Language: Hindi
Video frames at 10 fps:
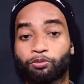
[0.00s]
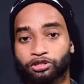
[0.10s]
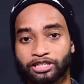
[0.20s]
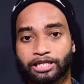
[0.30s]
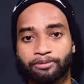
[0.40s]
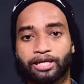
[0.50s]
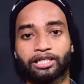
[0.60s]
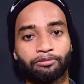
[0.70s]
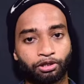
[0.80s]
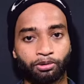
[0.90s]
वो तरीका मैं
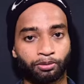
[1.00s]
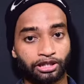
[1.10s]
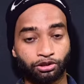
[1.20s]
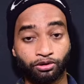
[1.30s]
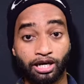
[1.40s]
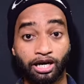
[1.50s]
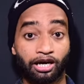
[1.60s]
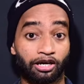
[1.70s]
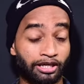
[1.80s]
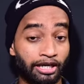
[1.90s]
अगले वीडियो में बता दूंगा
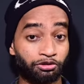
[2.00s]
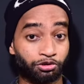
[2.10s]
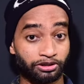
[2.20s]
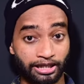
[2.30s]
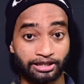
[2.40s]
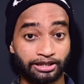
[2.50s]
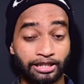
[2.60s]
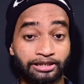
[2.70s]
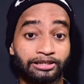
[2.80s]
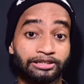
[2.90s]
और हाँ दोस्तों याद
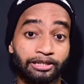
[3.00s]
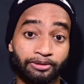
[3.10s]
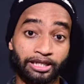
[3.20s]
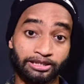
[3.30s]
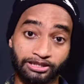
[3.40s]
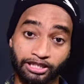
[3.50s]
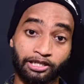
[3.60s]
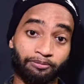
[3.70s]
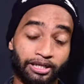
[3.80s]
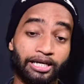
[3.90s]
रखना ये नीचे मेरा
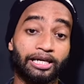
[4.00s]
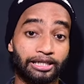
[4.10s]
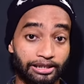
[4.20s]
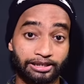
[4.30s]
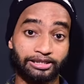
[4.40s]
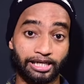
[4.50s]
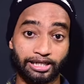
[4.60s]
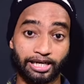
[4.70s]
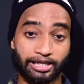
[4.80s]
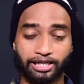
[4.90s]
इंस्टाग्राम का लिंक दिया
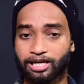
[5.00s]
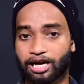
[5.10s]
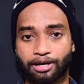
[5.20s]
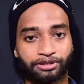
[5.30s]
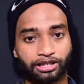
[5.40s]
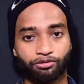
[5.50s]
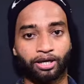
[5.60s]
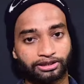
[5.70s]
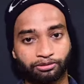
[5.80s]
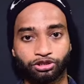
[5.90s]
गया है आप जाकर
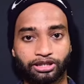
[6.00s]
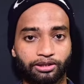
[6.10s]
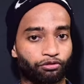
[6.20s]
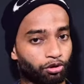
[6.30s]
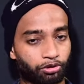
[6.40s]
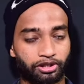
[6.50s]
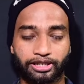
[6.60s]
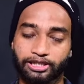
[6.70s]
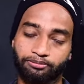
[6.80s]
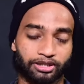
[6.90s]
वहां से मुझे फॉलो
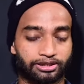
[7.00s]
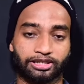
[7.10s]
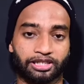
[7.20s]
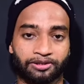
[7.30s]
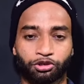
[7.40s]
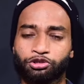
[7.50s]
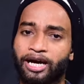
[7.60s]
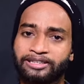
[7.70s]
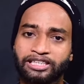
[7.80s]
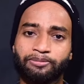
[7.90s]
करके डीएम कर सकते हैं दोस्तों
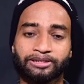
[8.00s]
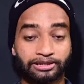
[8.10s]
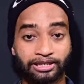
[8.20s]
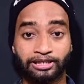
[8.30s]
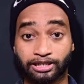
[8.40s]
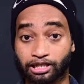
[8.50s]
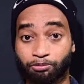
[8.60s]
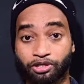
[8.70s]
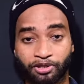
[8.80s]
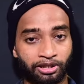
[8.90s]
आज के लिए बस इतना ही अगर
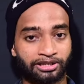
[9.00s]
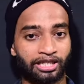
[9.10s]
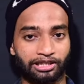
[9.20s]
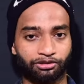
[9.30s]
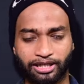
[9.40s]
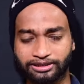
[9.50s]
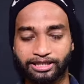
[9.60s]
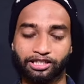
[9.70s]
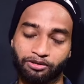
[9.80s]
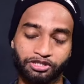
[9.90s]
आपको ये वीडियो अच्छा लगा तो लाइक
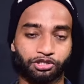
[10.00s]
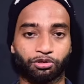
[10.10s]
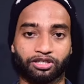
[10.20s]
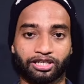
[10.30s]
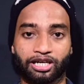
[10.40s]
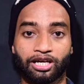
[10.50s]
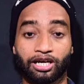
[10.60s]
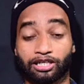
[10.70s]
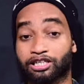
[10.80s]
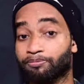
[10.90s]
शेयर कमेंट जरूर करना
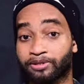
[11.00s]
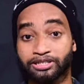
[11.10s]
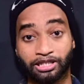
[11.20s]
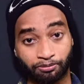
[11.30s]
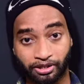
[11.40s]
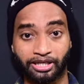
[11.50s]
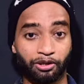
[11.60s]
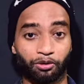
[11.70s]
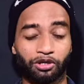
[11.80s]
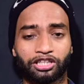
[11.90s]
अगर आप मेरे चैनल पर नए
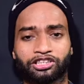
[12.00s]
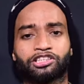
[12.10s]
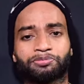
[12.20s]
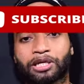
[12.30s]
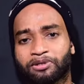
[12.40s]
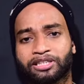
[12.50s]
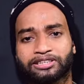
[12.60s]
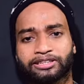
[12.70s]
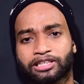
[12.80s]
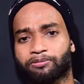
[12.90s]
हो तो सब्सक्राइब करने के
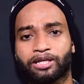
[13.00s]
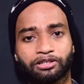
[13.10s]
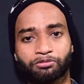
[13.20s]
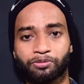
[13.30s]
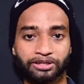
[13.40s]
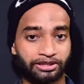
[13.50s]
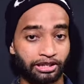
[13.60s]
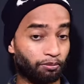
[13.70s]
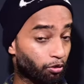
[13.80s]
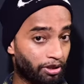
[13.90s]
साथ साथ बेल आइकन पर प्रेस कर
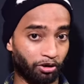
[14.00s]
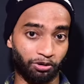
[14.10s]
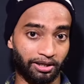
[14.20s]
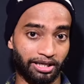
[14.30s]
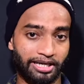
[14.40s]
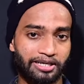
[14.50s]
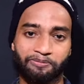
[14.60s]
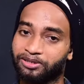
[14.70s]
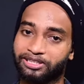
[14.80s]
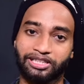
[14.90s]
देना वो भी ऑल वाला है
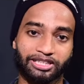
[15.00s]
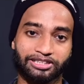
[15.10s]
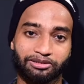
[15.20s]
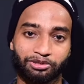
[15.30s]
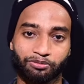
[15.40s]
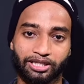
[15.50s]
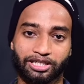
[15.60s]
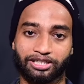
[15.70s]
मिलते हैं अगले किसी वीडियो में